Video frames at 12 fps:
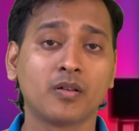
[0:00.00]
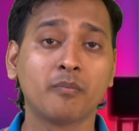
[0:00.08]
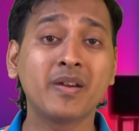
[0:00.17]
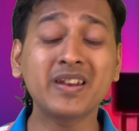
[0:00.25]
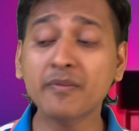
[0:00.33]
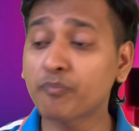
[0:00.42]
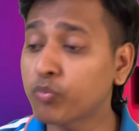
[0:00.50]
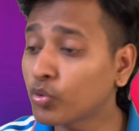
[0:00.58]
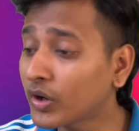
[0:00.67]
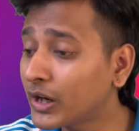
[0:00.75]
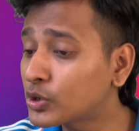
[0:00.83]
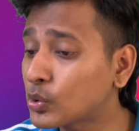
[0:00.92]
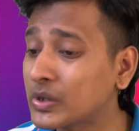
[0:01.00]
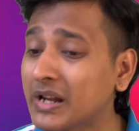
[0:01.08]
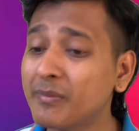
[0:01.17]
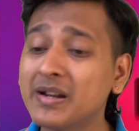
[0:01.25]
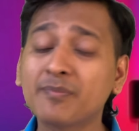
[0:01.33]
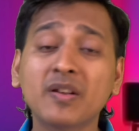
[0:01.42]
मैंने पूरे
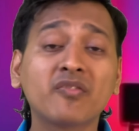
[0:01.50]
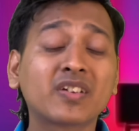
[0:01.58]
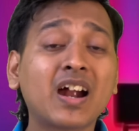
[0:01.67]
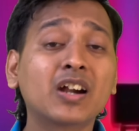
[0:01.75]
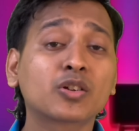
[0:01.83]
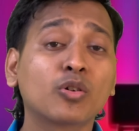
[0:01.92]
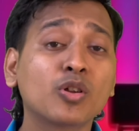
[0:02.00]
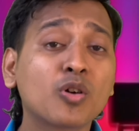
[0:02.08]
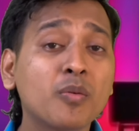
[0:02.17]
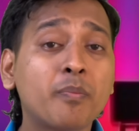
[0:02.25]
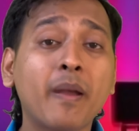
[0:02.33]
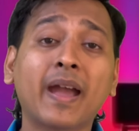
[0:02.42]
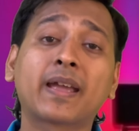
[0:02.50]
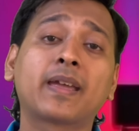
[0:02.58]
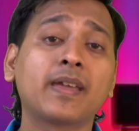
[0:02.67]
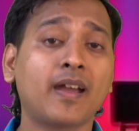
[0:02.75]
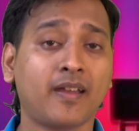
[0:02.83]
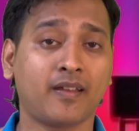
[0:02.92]
टूर्नामेंट में विराट कोहली को बैक
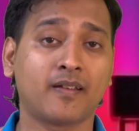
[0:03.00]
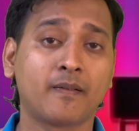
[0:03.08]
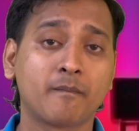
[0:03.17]
किया है